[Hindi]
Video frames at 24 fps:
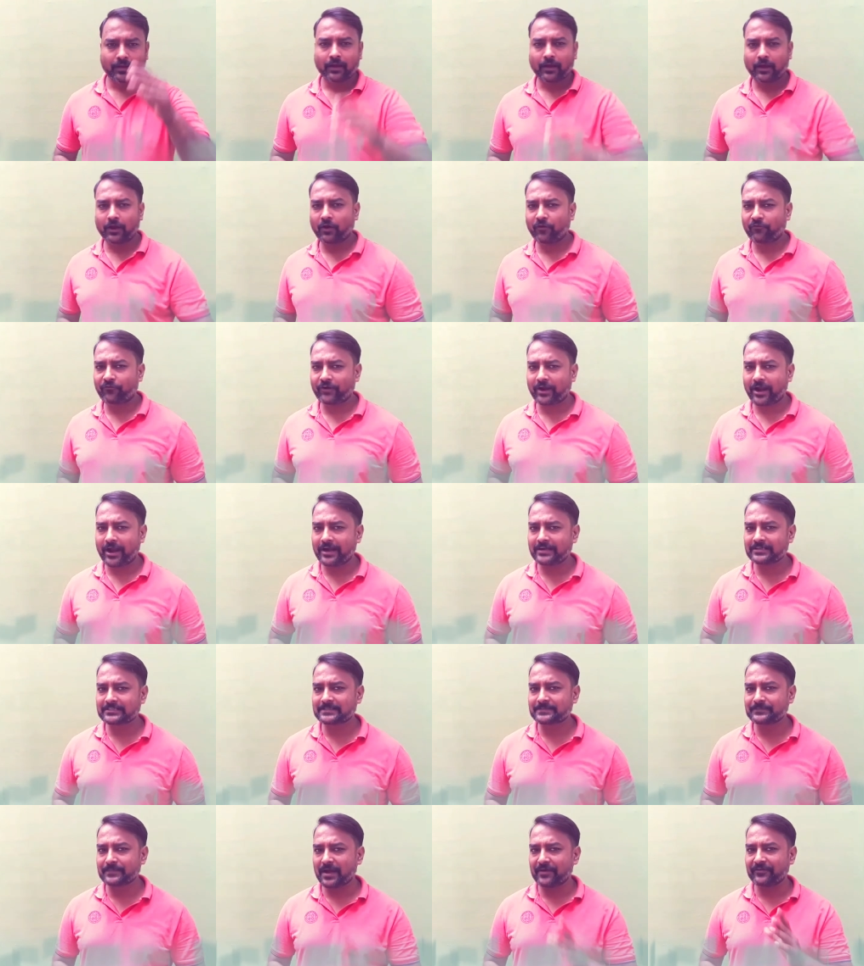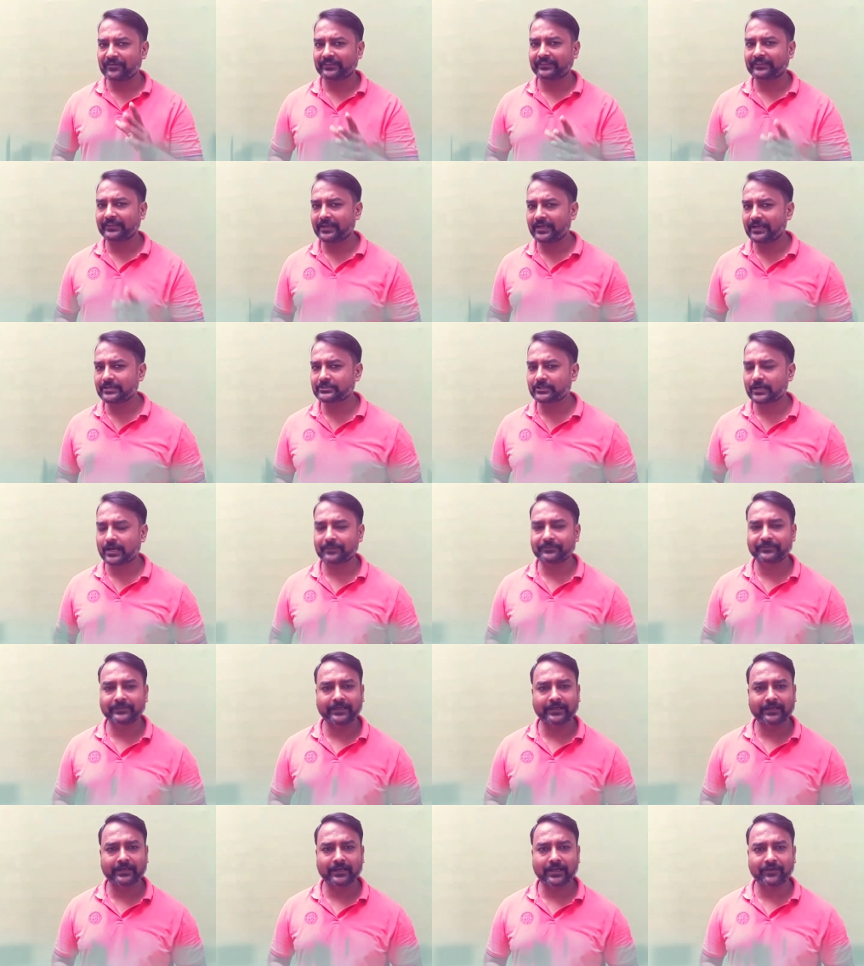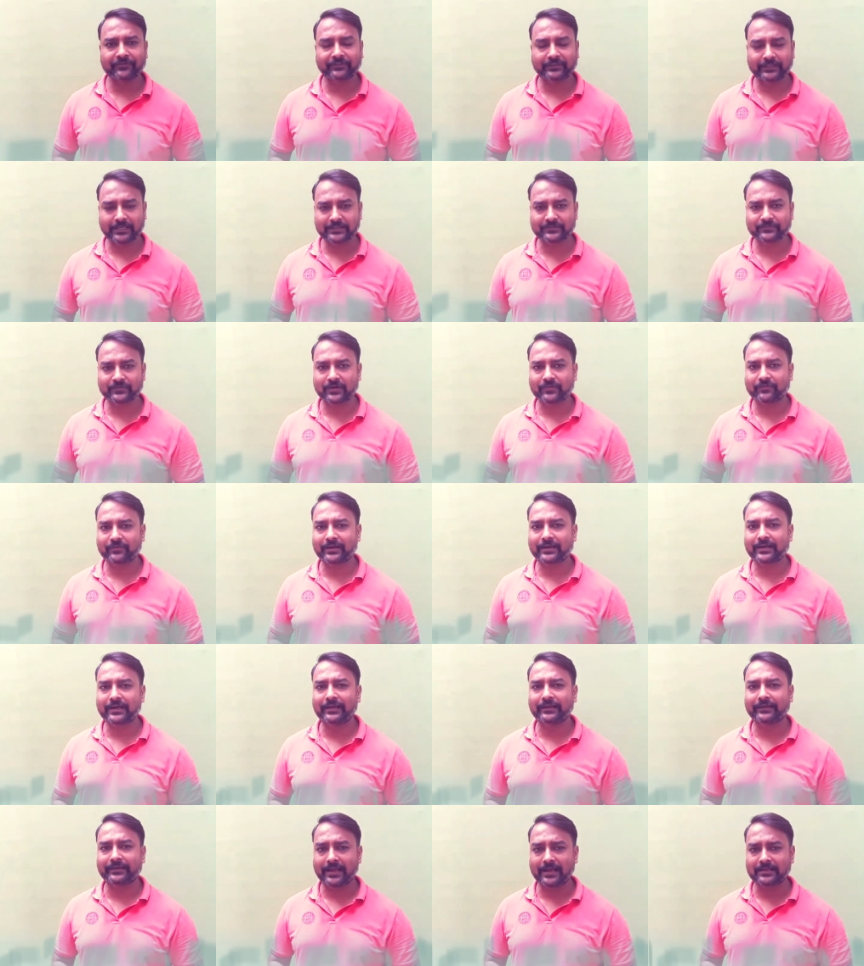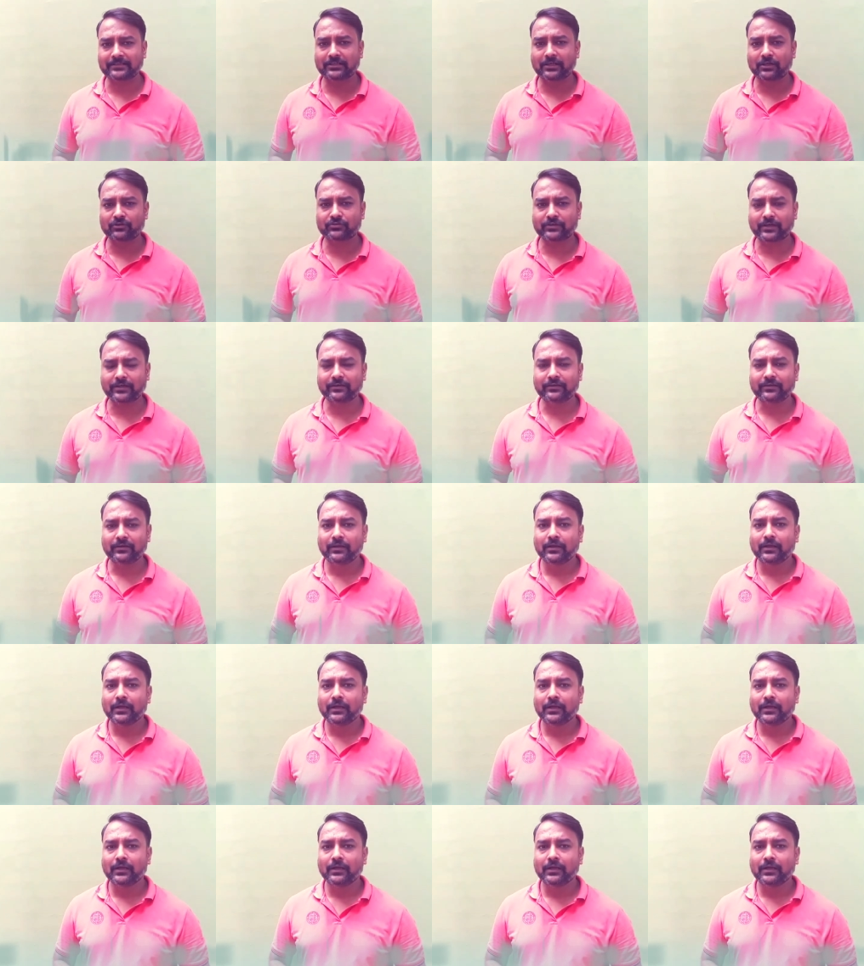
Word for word: हेलो फ्रेंड्स मैं रितेज और आप देख रहे हैं रितेज फॉर्मर एंड टैक्स सोल्यूशन